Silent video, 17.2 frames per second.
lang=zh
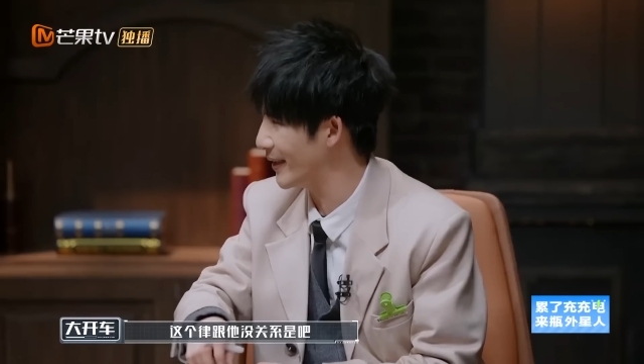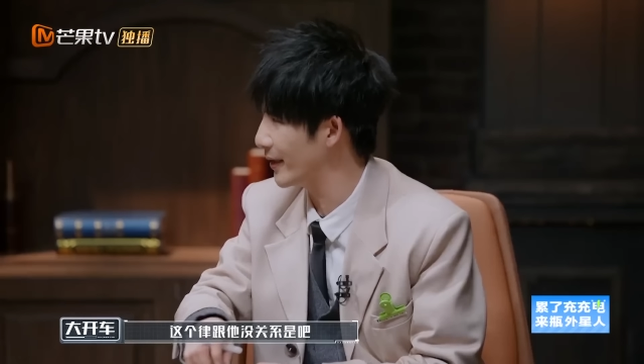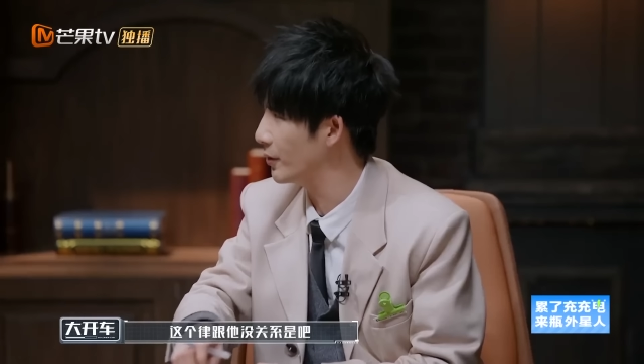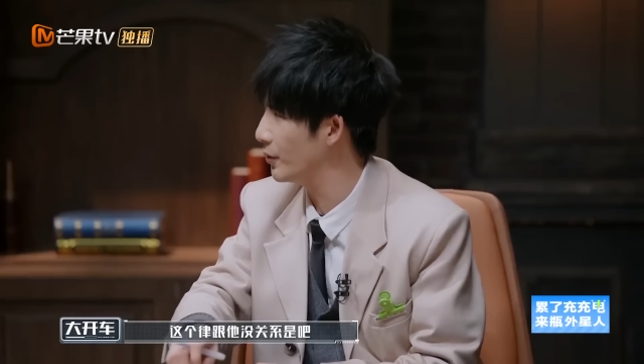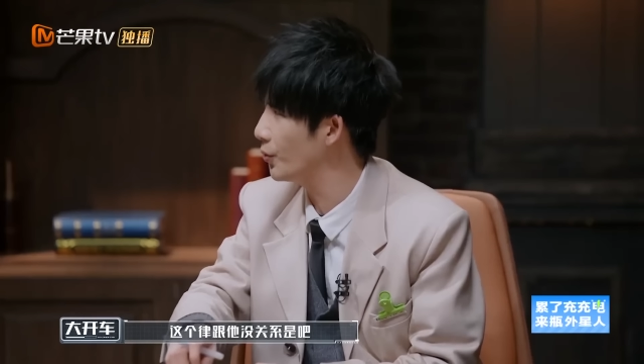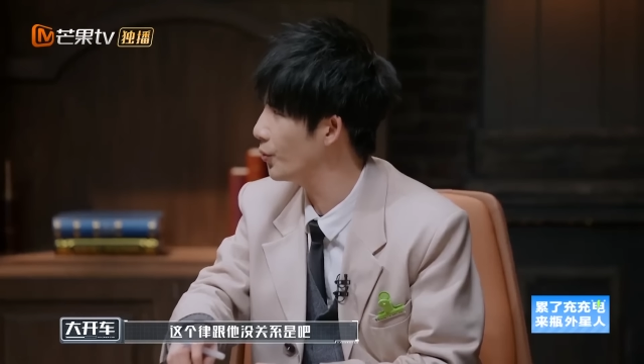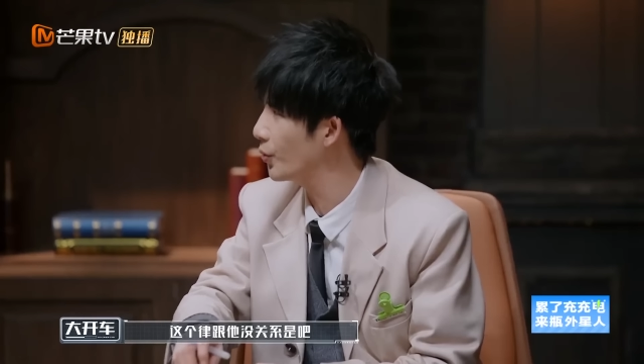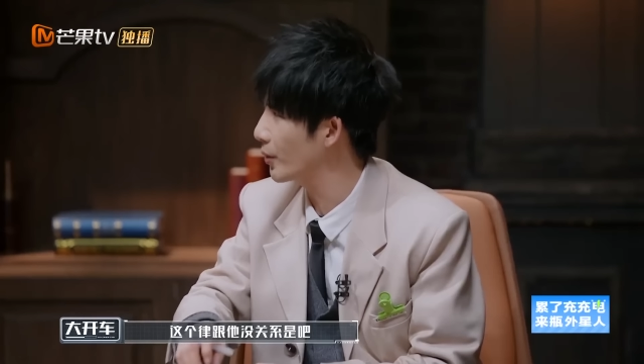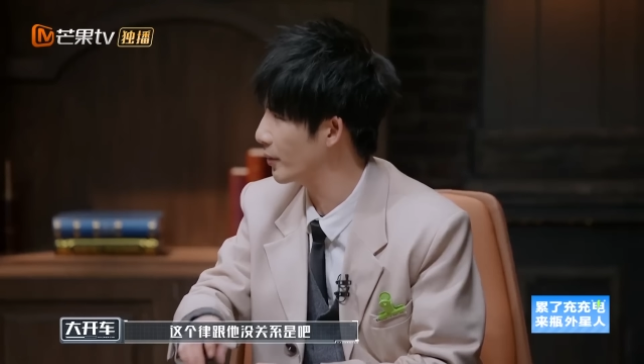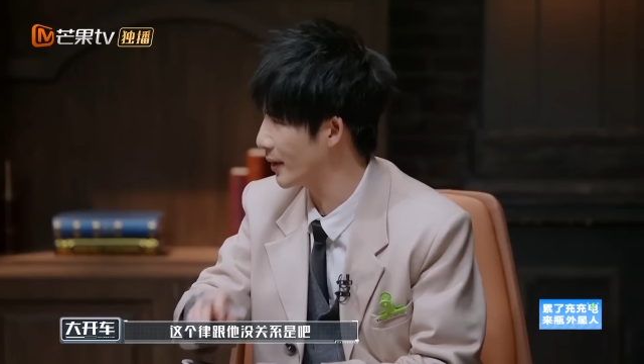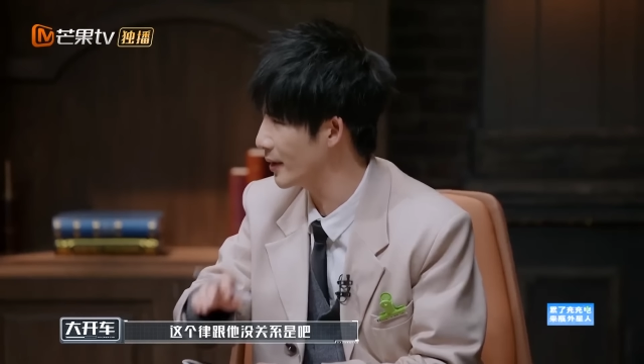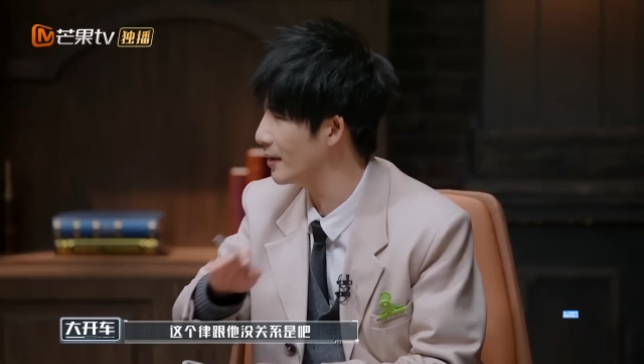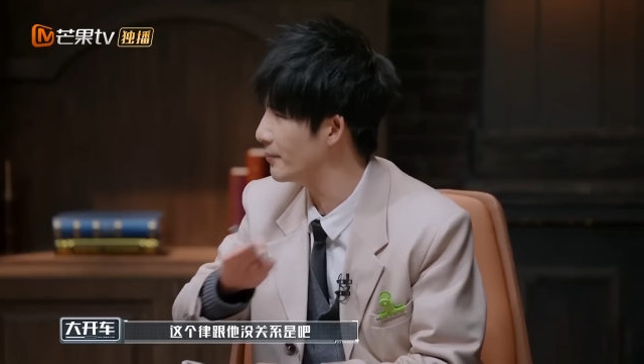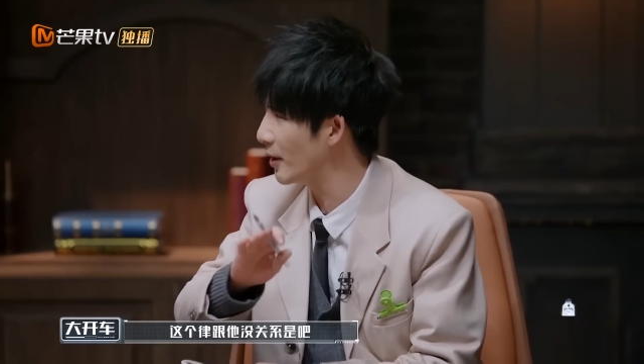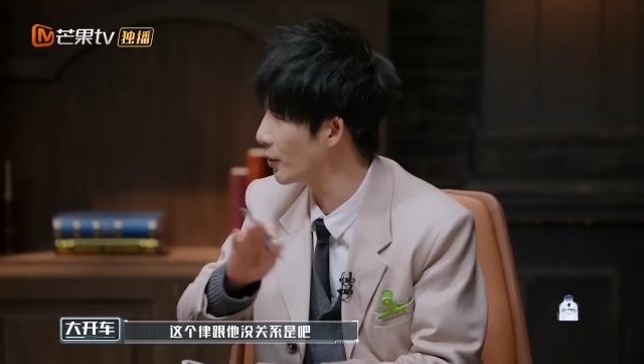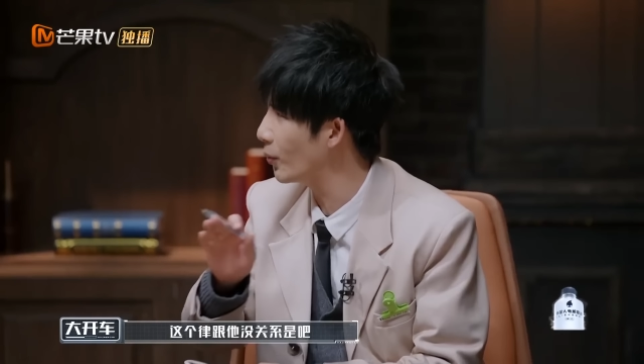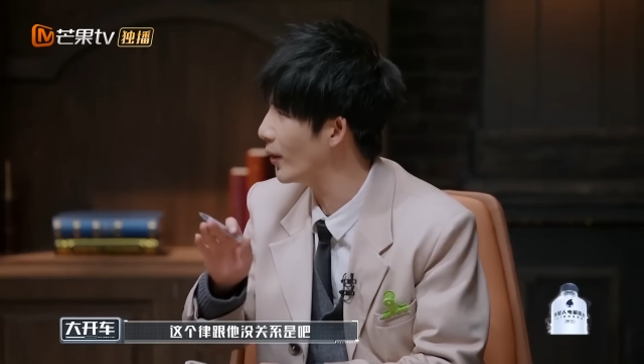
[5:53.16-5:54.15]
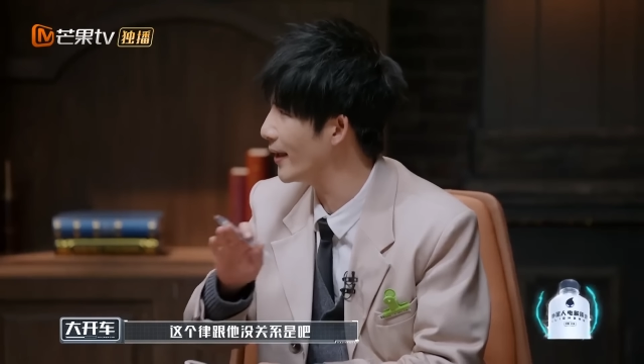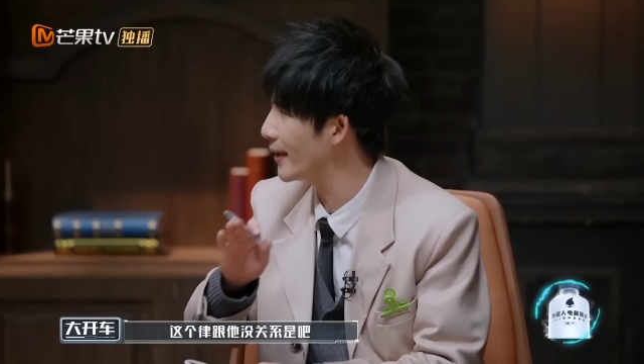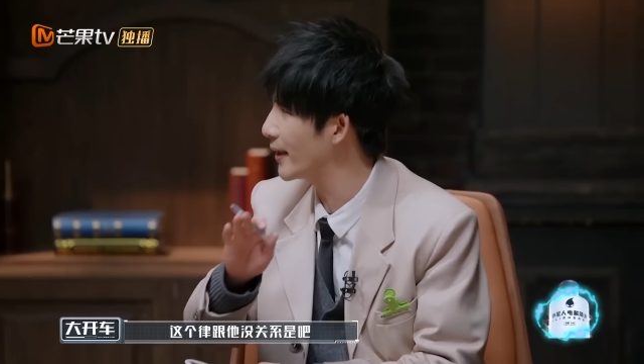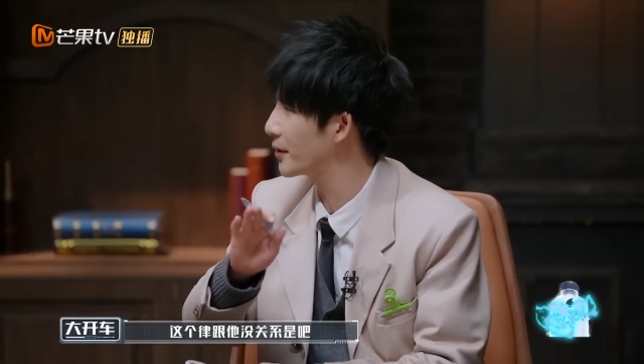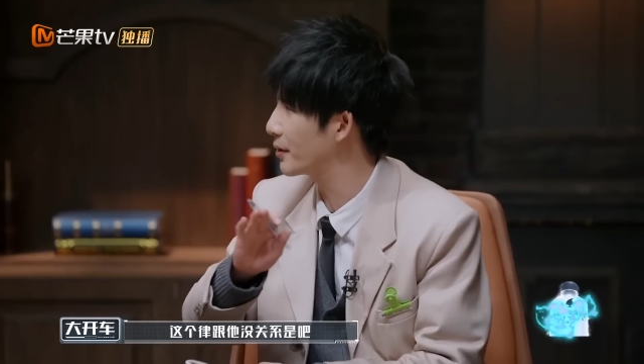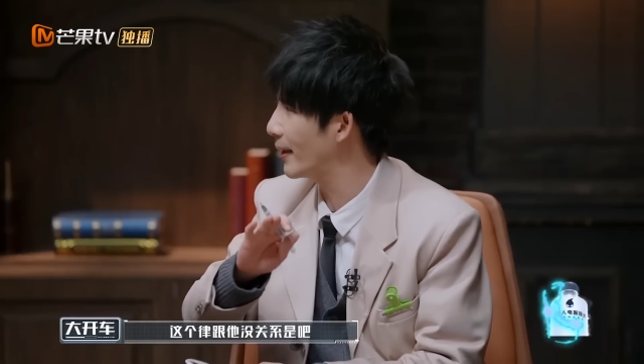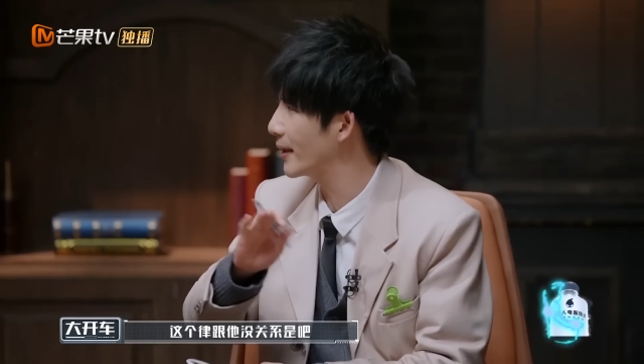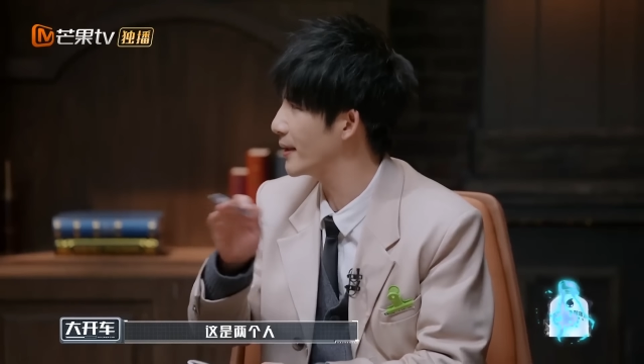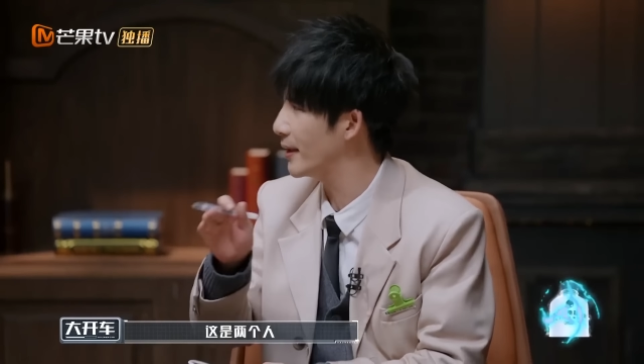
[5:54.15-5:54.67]
这个绿跟他没关系
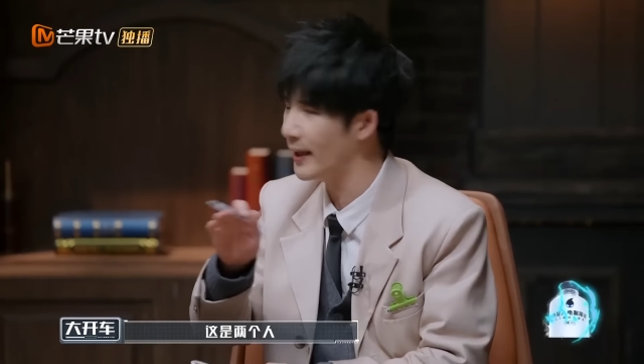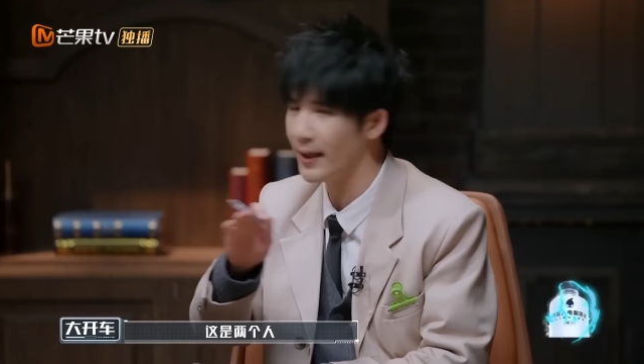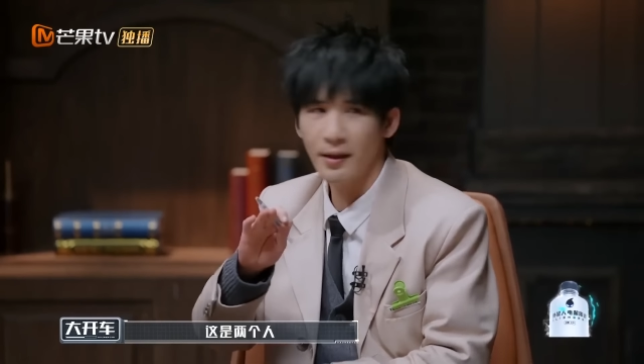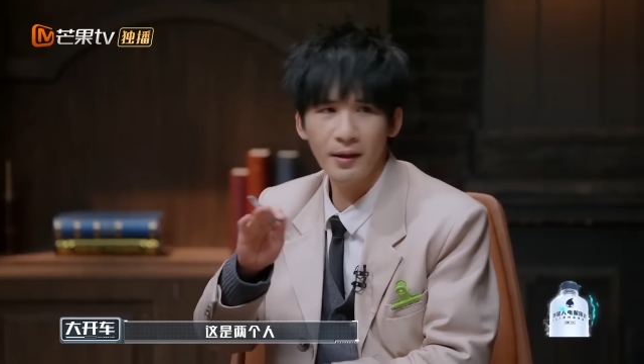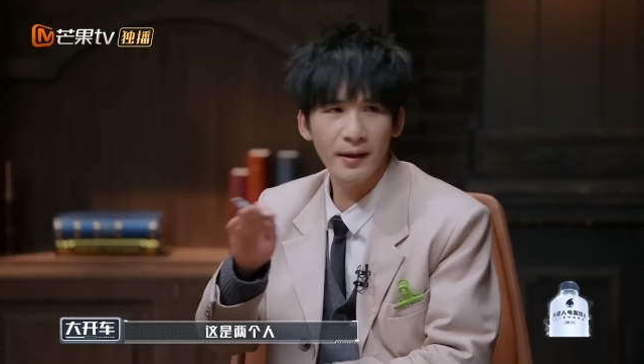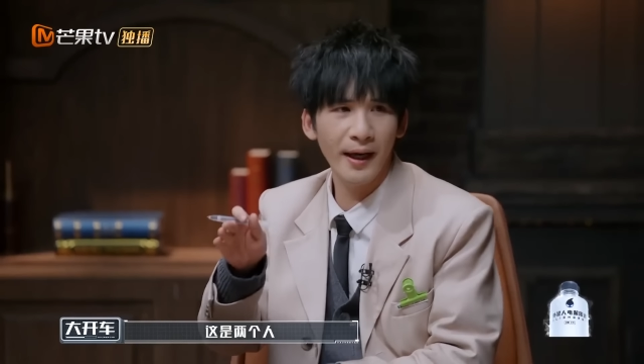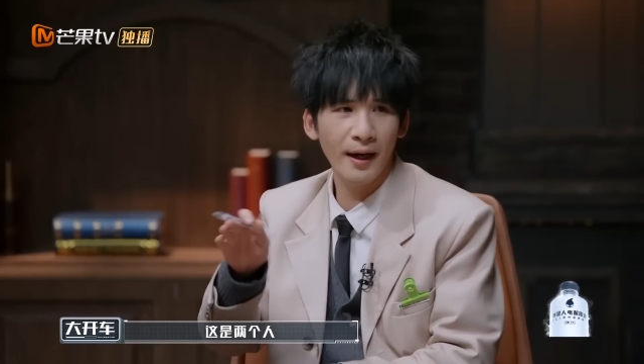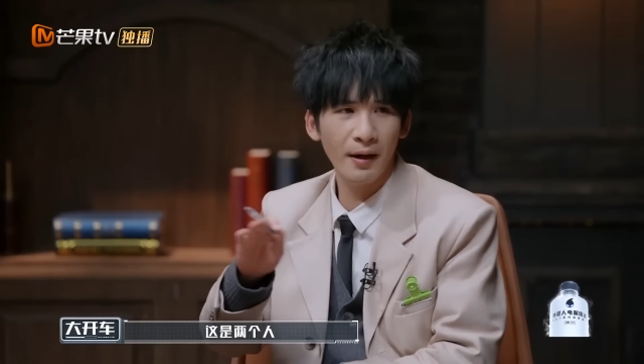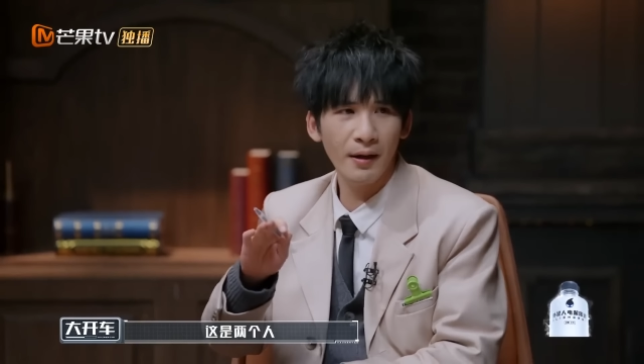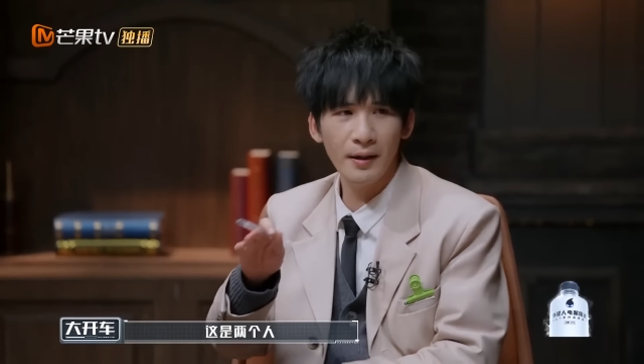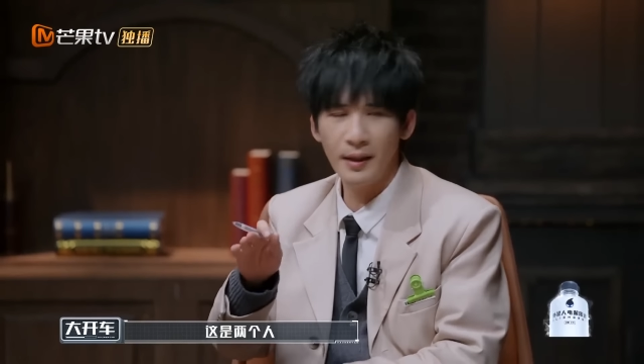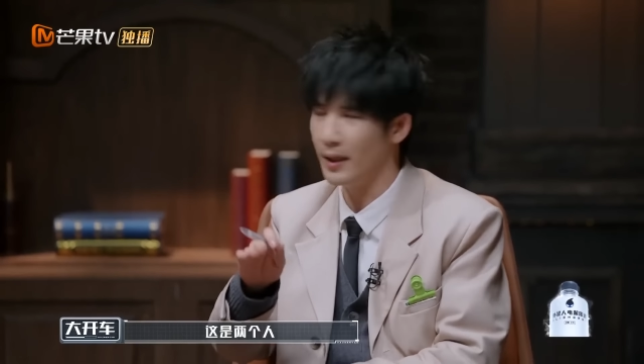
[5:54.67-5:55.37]
是吧？这两两个